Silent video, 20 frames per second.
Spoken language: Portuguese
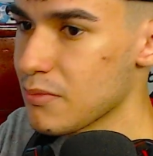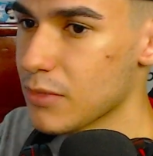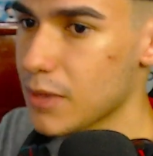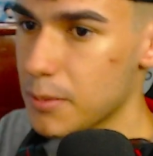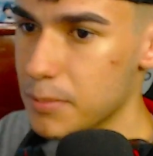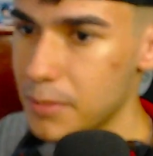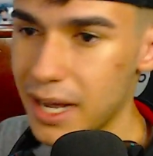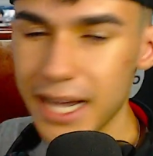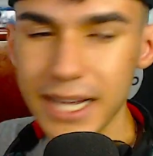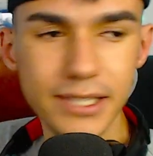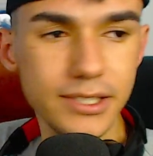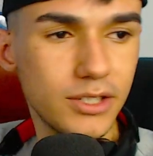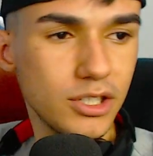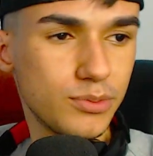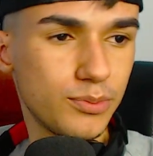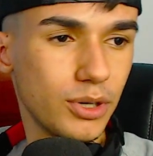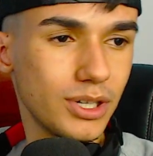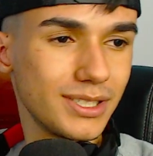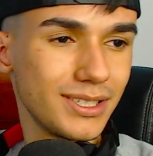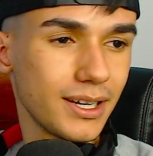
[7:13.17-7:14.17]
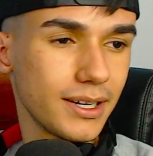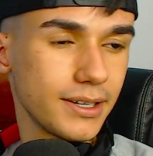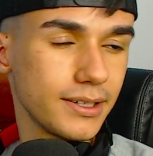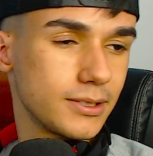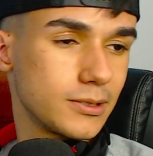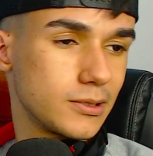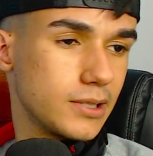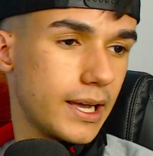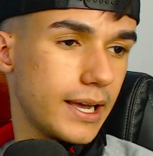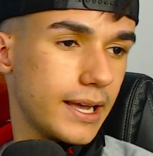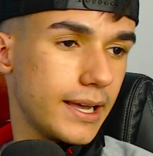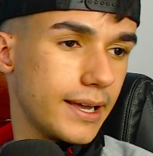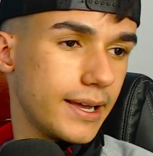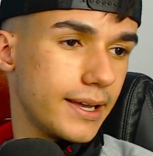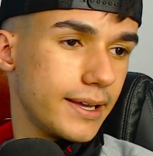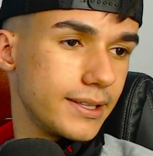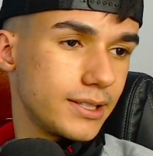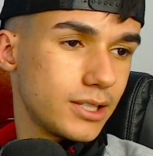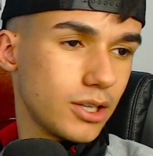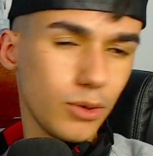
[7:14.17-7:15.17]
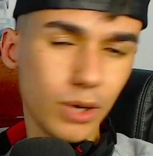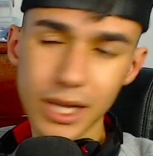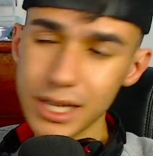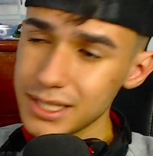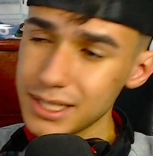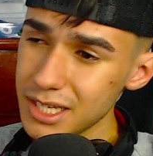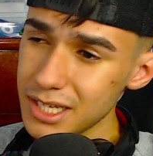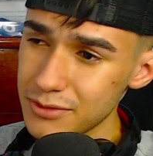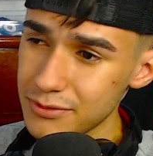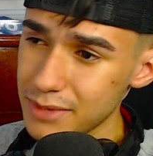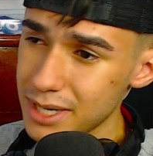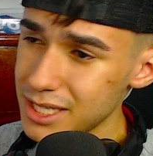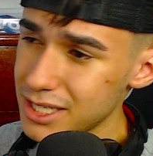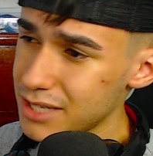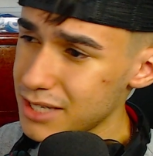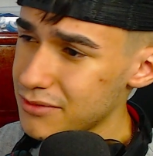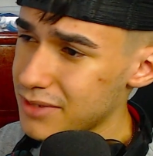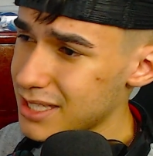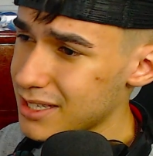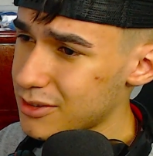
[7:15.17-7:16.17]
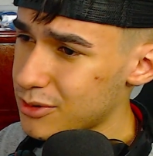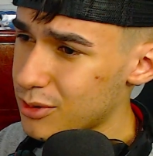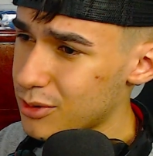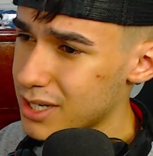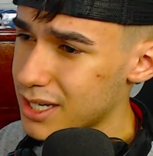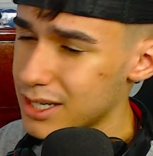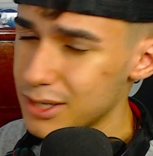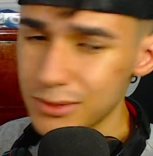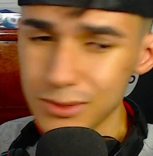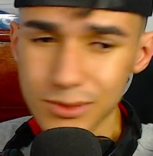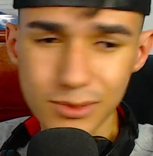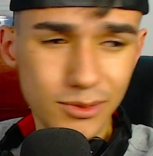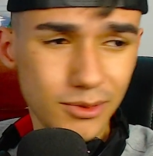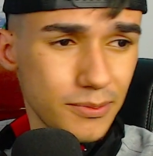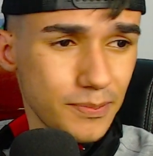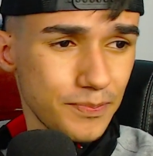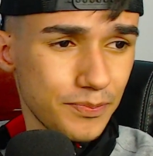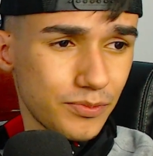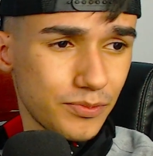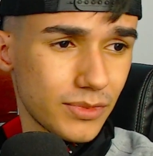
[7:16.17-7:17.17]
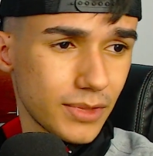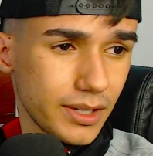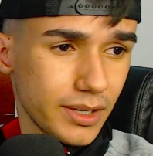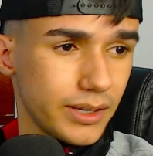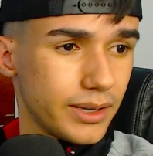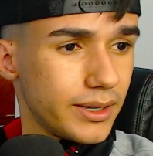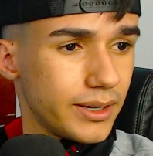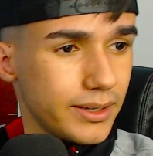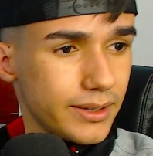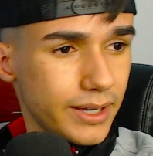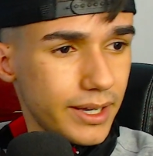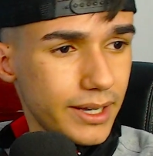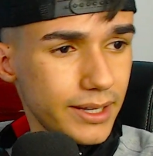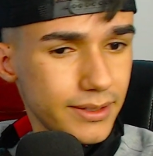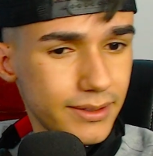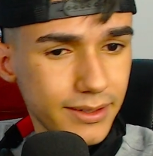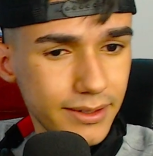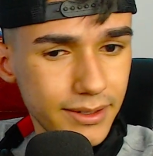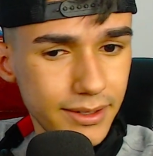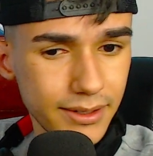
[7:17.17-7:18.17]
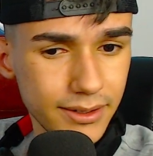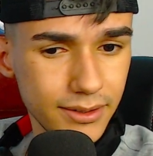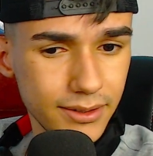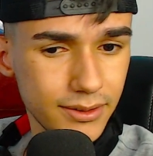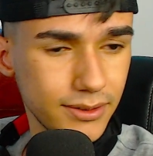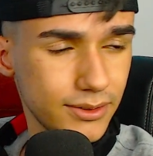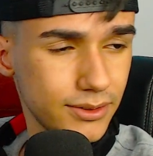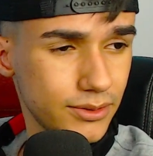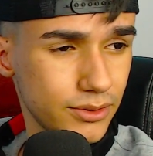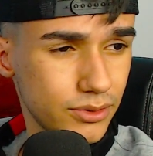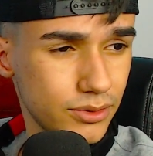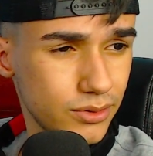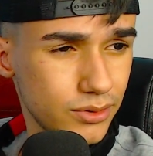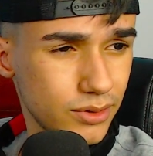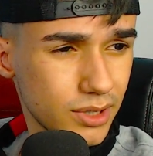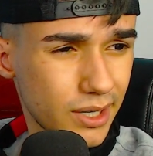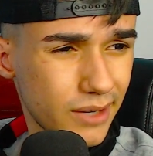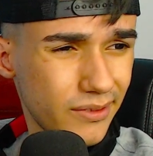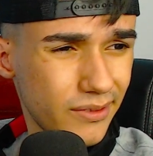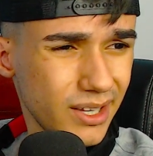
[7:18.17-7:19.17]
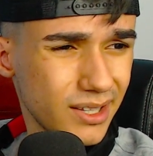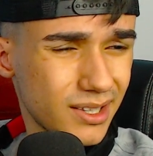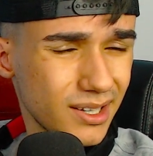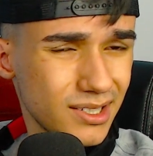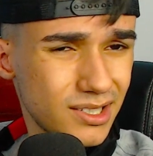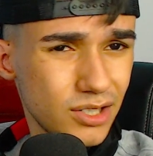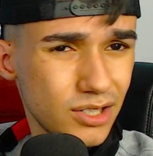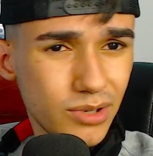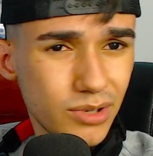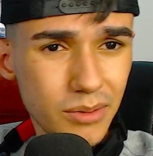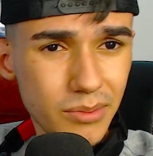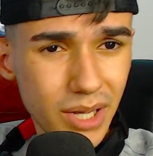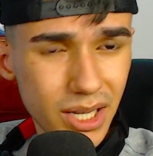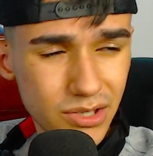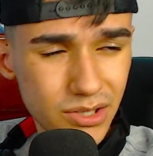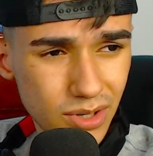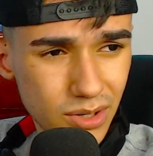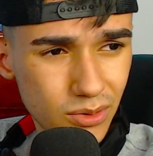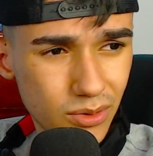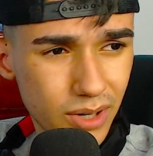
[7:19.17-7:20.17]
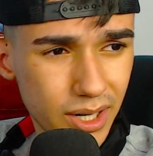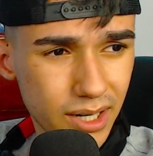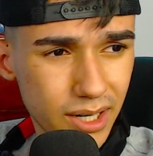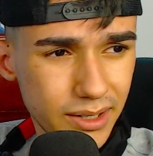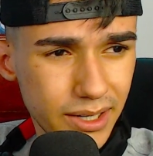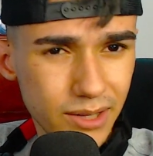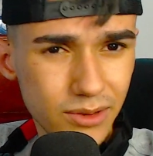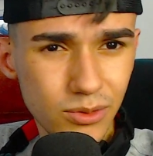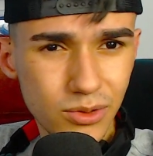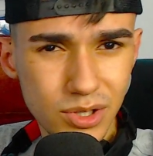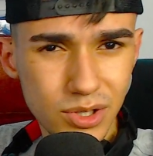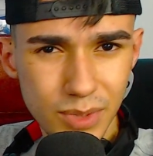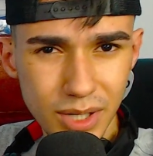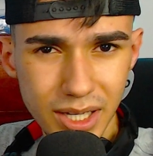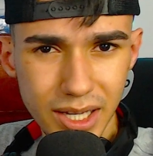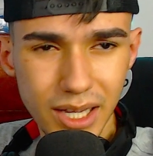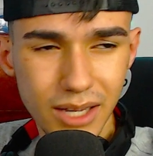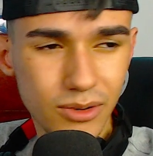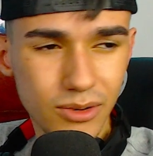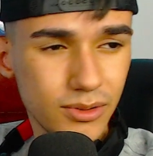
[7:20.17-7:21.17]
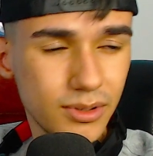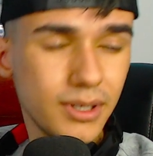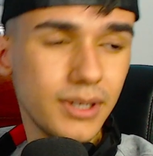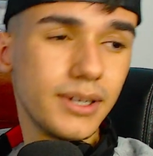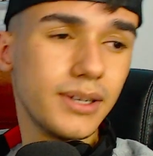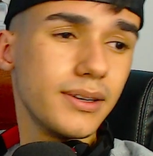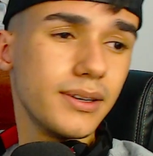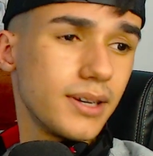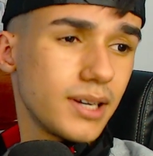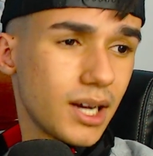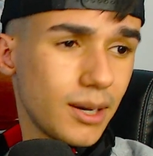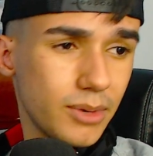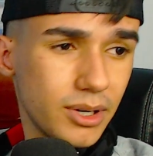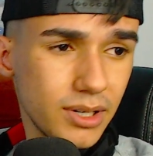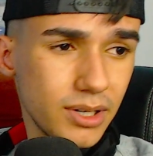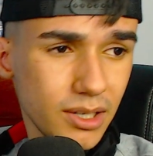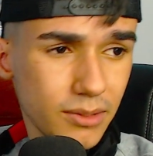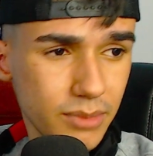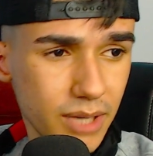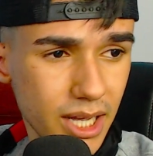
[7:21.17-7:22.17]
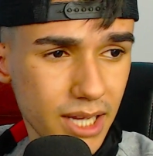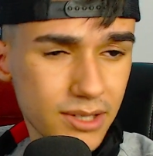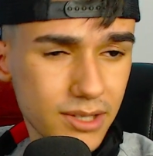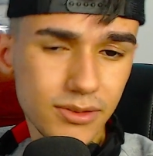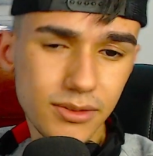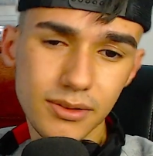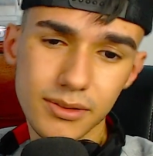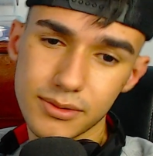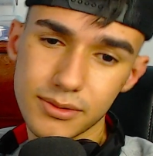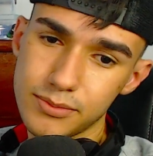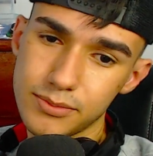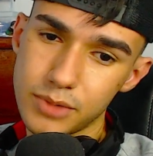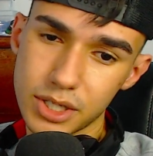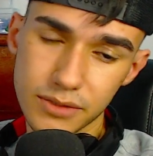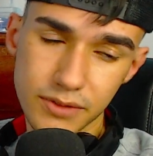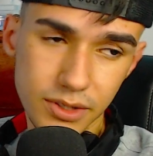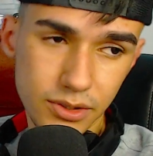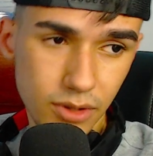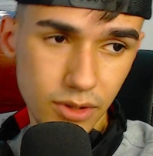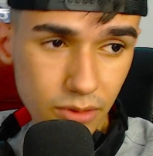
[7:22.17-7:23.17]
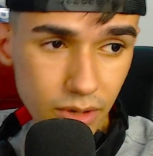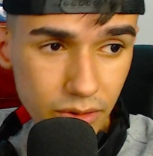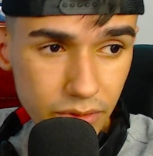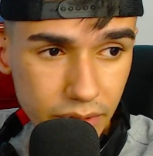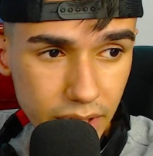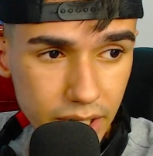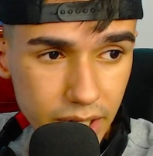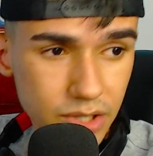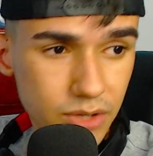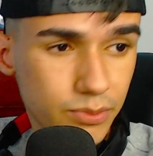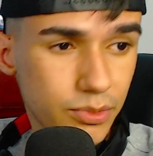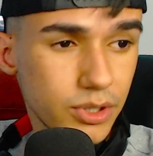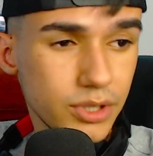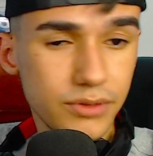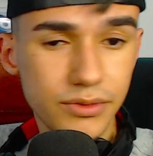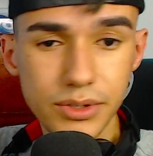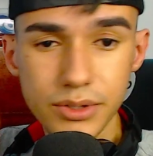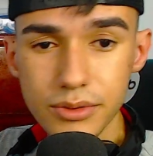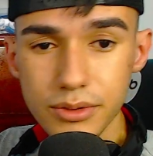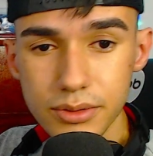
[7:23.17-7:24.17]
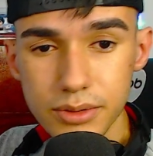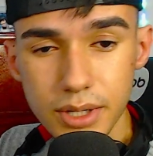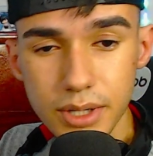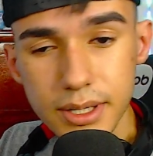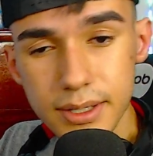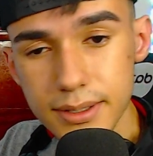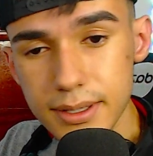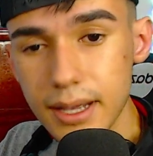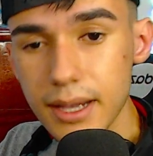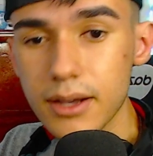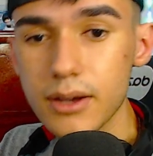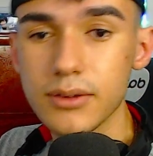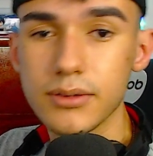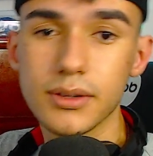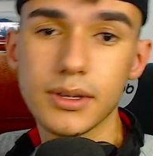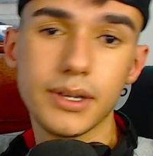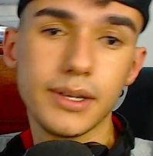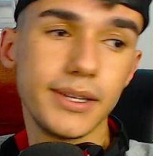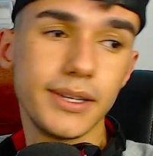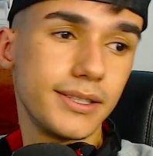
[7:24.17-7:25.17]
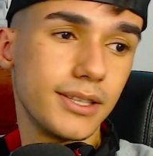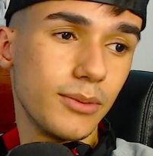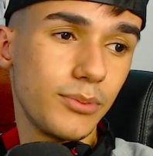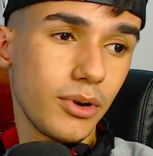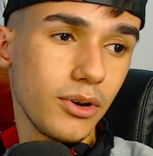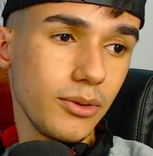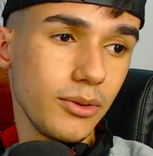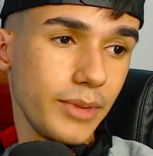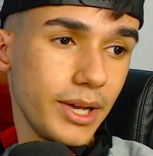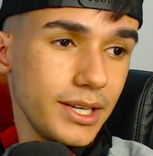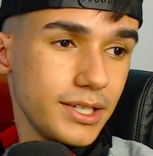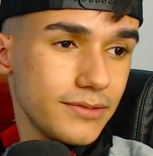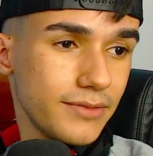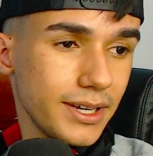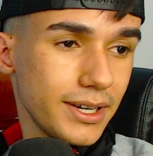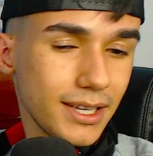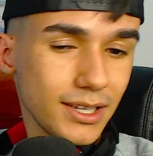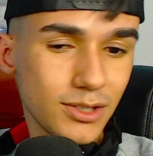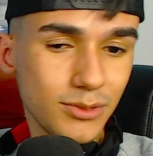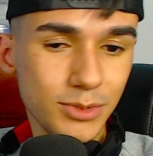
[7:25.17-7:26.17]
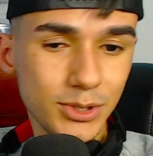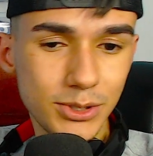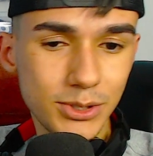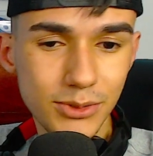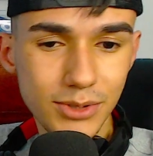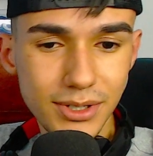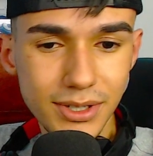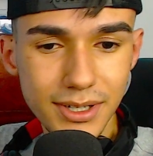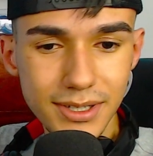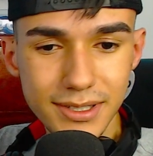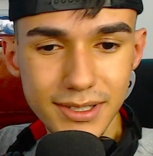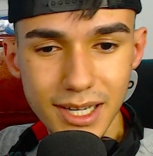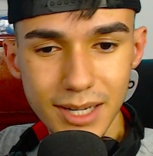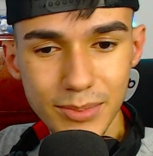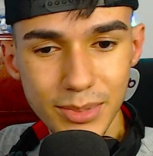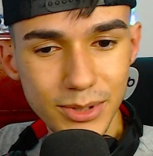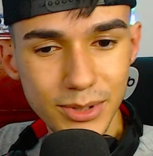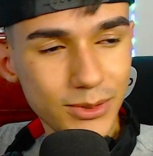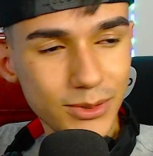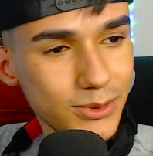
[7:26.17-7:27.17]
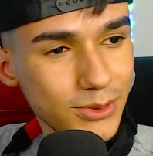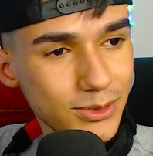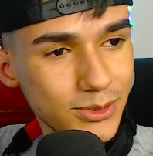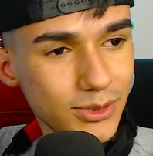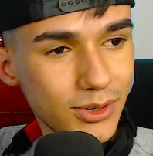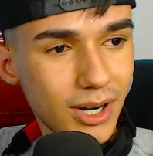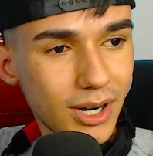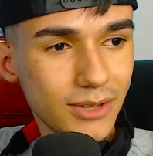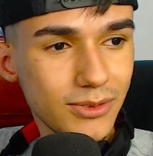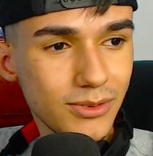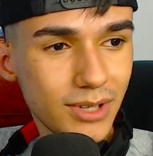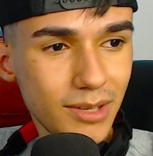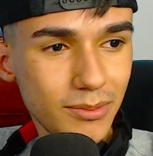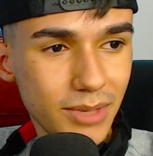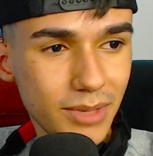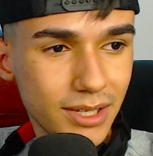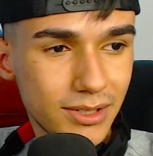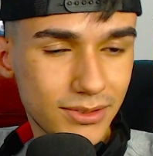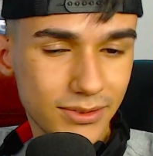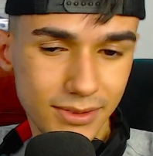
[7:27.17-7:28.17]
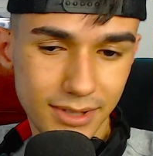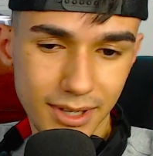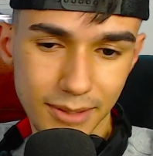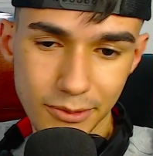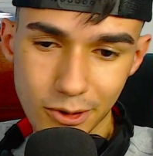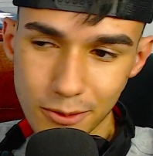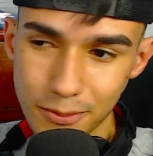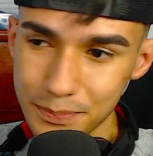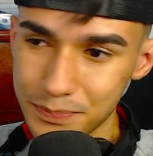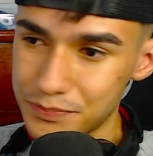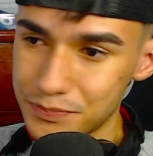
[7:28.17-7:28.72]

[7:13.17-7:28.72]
Mas nós pode estar. Tá, é, então, recentemente aí vai estar tá trocando entre. Quer ver? Tá assistindo Kimetsu agora, nos pequenos. Acabando Kimetsu, pode vir Tokyo Avenger, pode vir outro aí e tal. Então provavelmente vai estar substituindo aí sempre no, nos horários do Kimetsu, tá bom?